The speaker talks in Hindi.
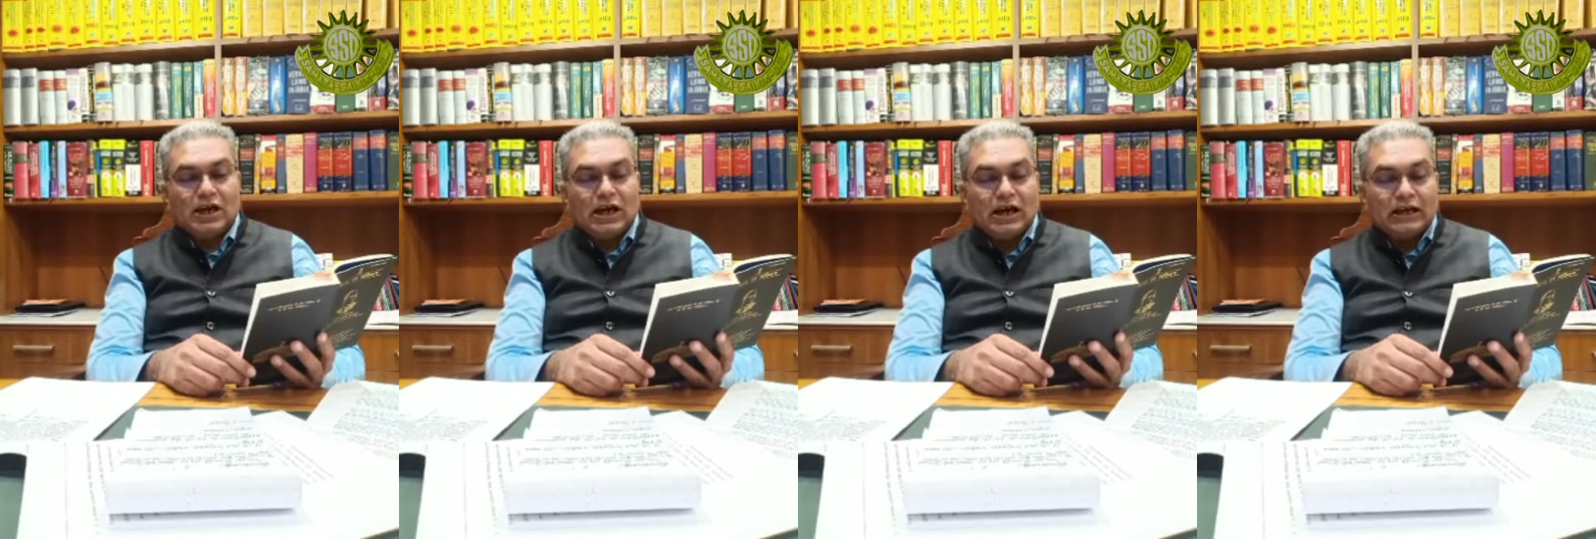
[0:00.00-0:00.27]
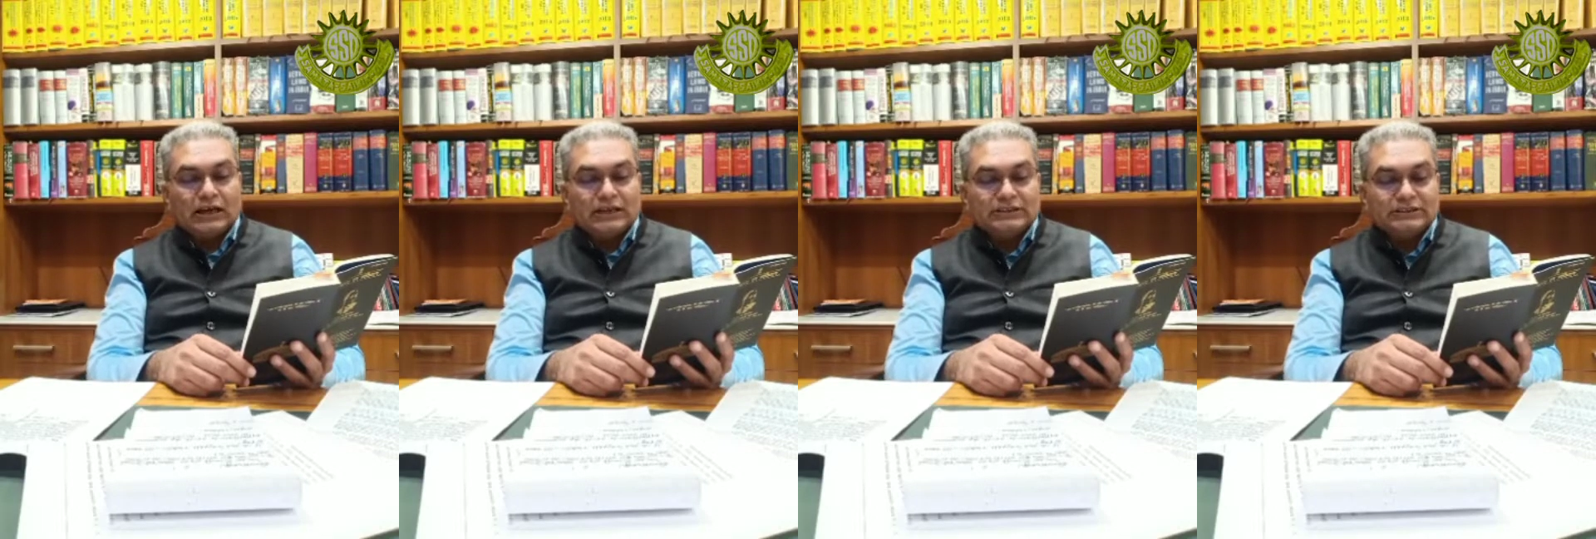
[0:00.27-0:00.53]

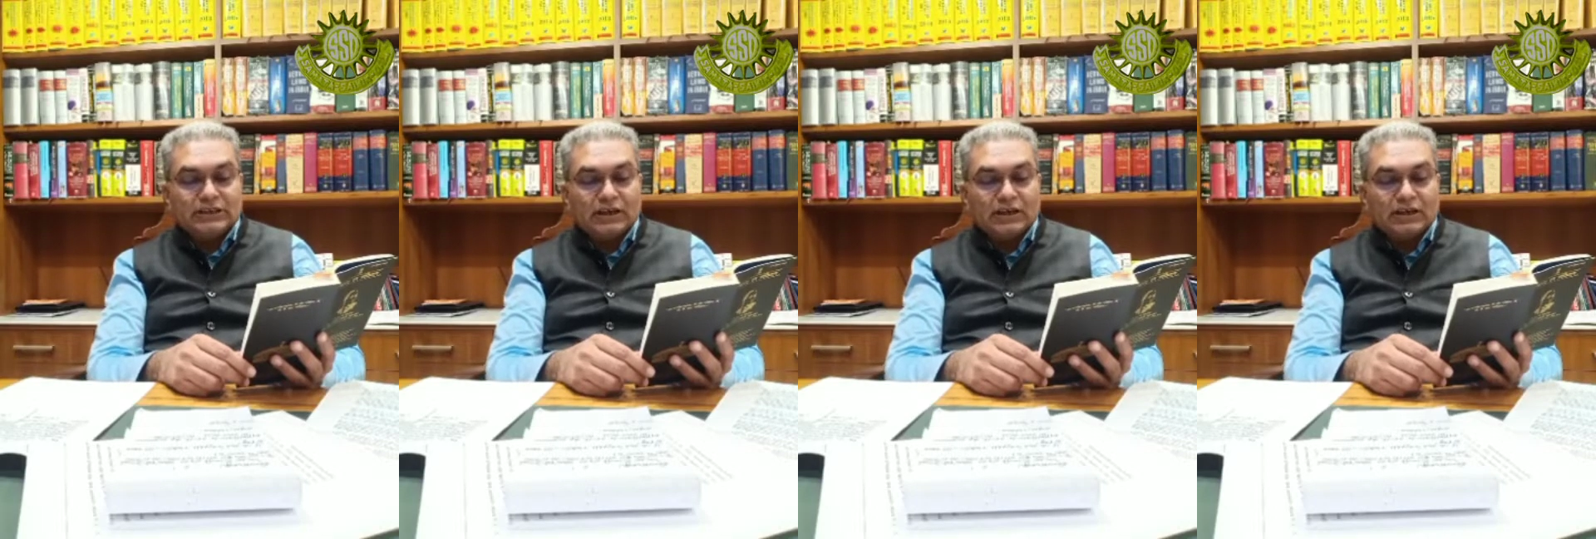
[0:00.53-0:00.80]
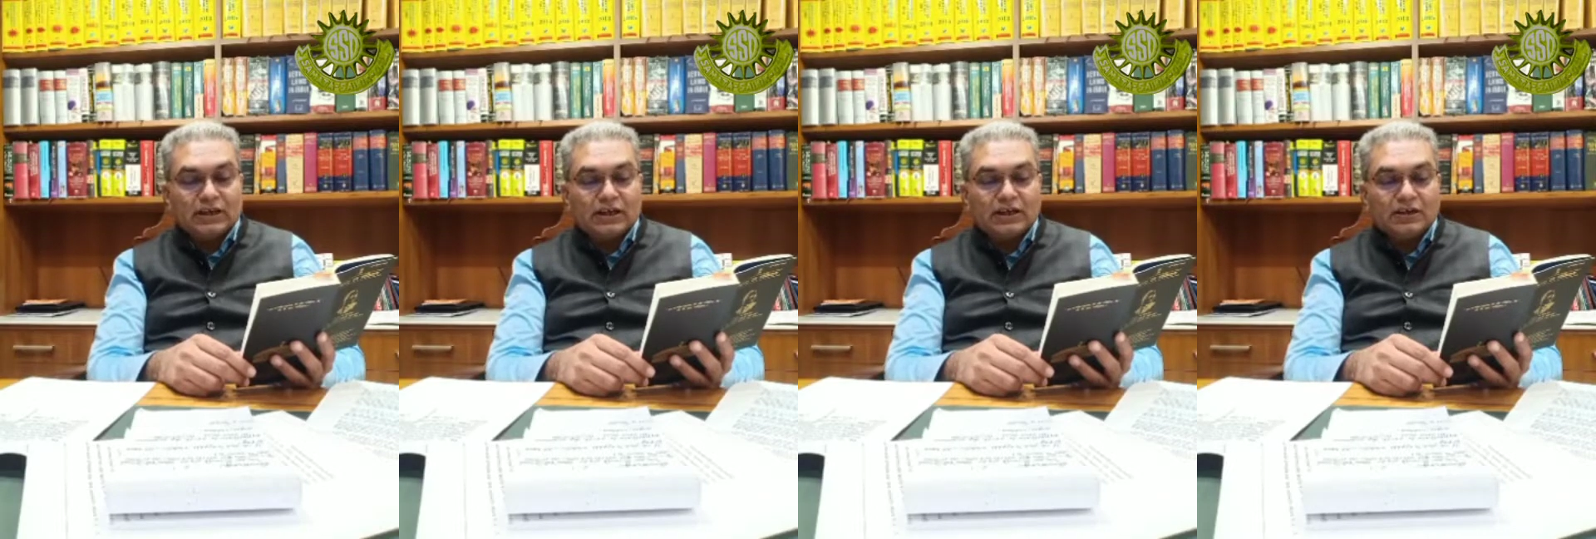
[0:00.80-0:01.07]
आगे
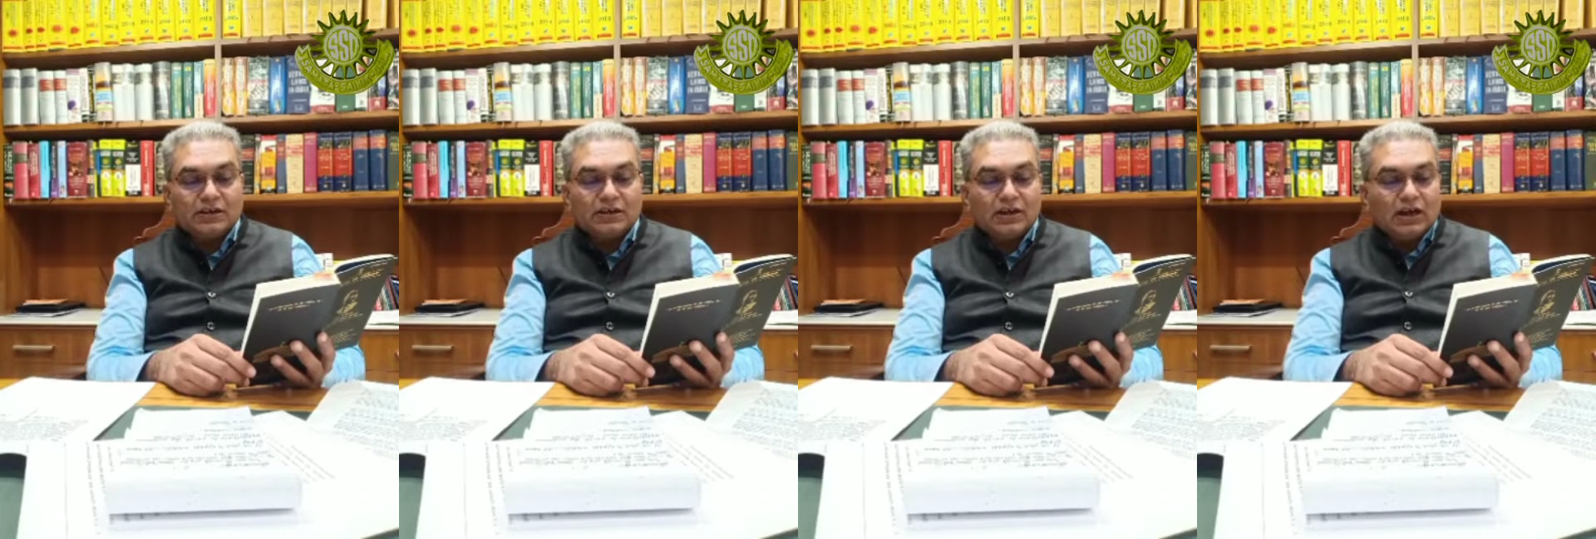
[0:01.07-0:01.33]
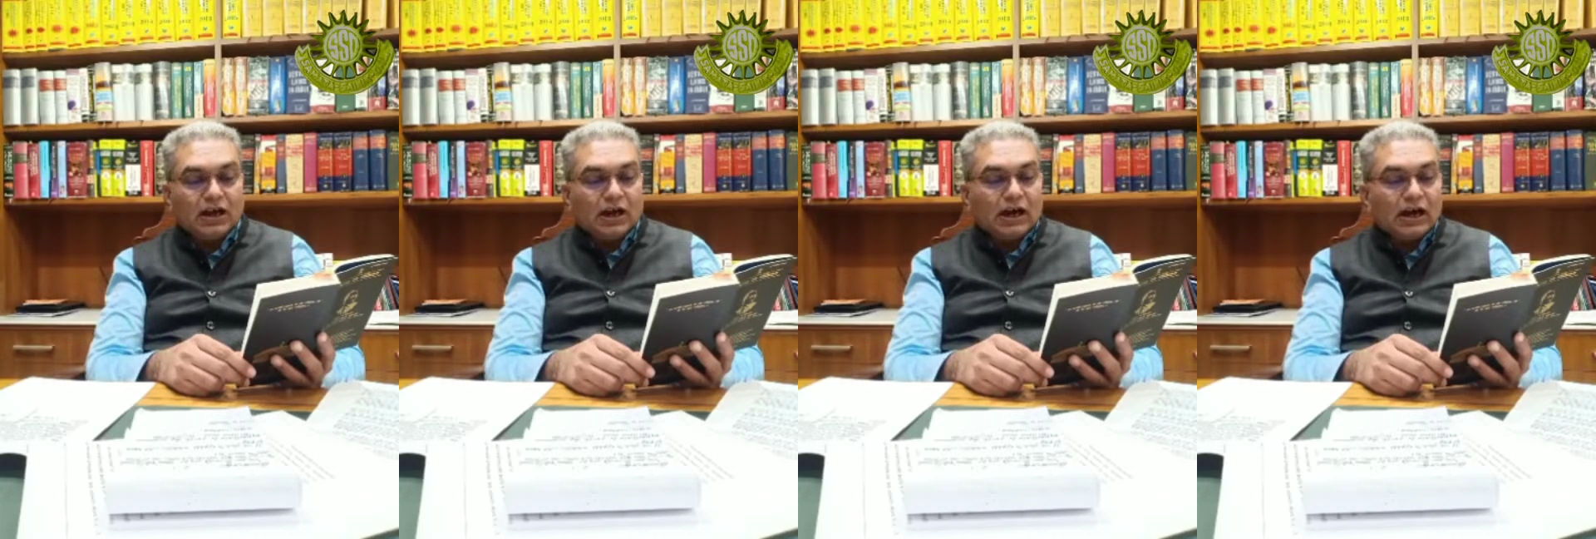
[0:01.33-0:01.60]
चलकर
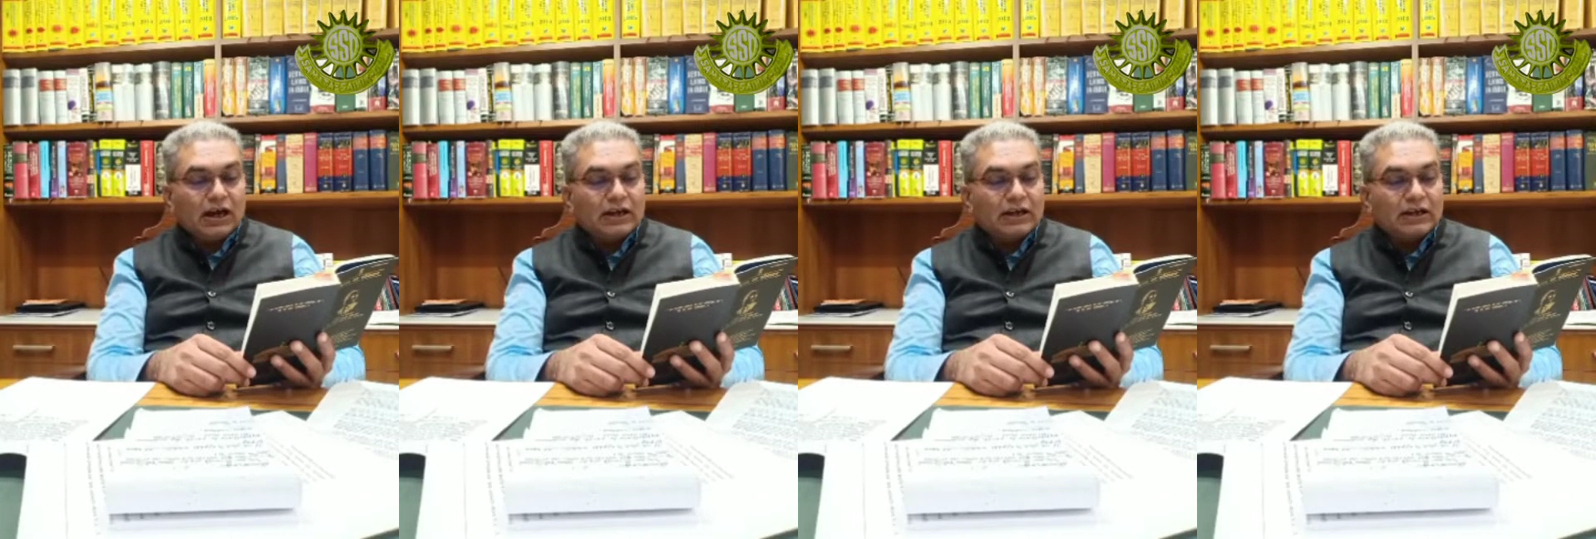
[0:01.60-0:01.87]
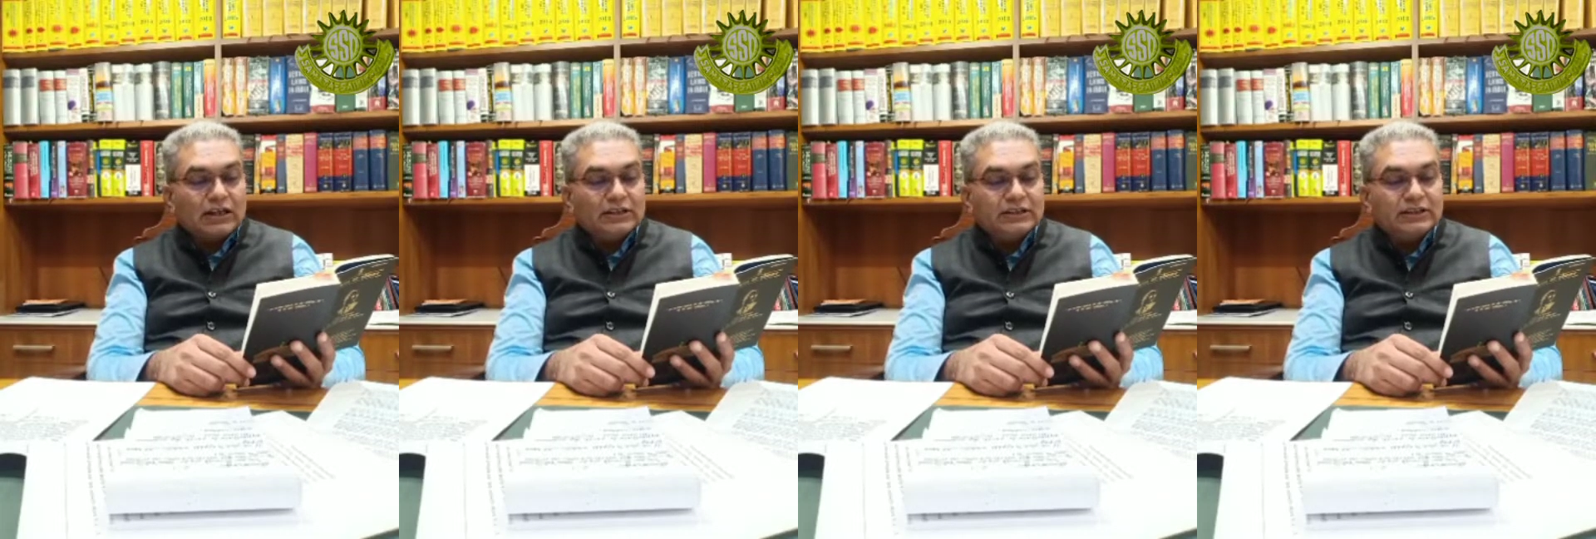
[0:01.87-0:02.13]
हर
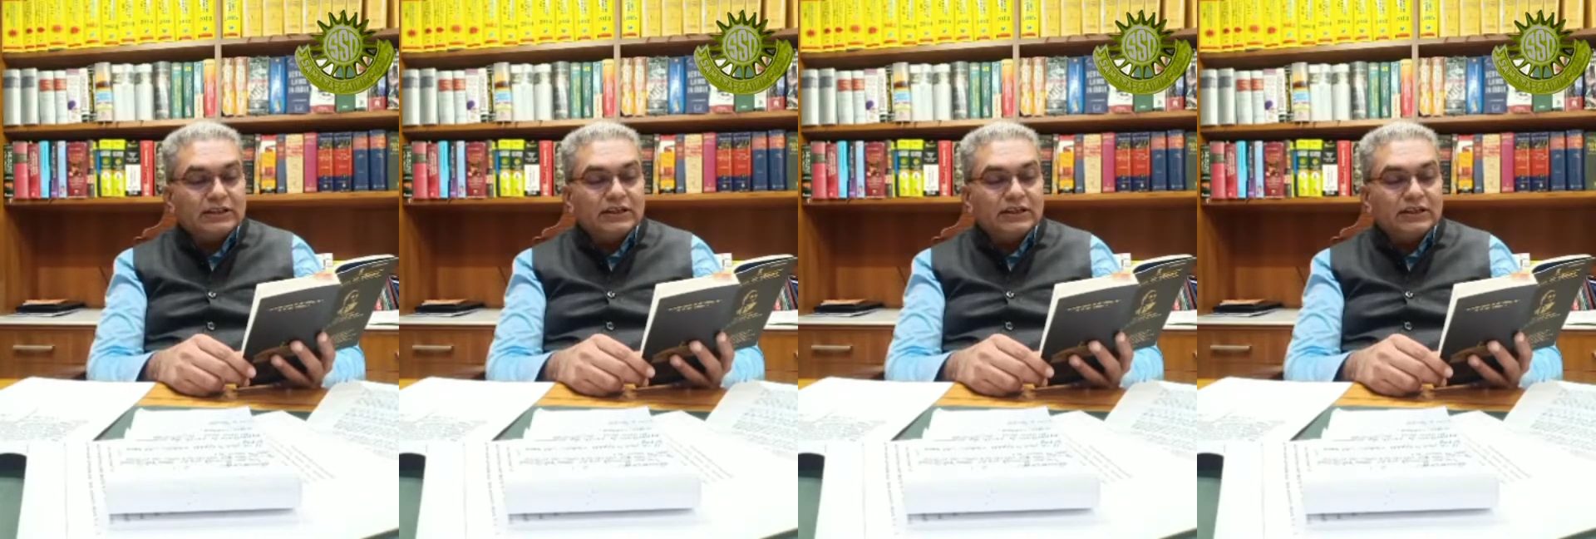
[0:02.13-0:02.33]
गलती